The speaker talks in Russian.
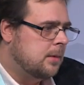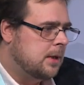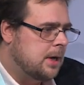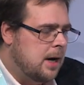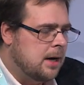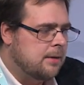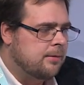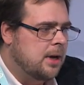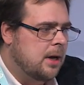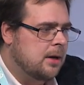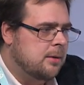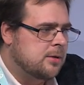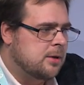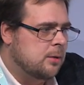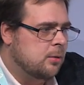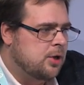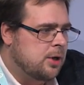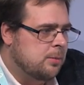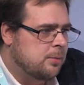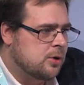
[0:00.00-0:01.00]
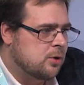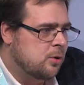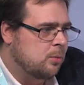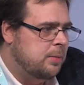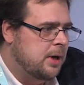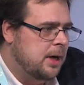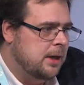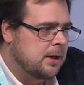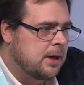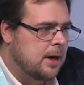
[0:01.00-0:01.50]
Как в данном случае
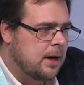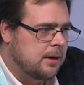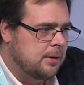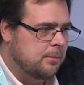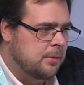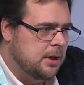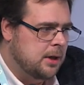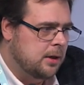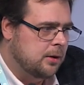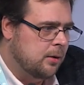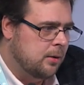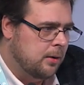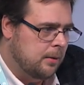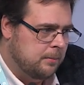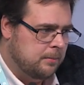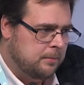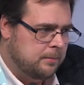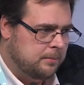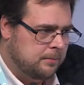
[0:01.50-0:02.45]
поступает гарда-монитор?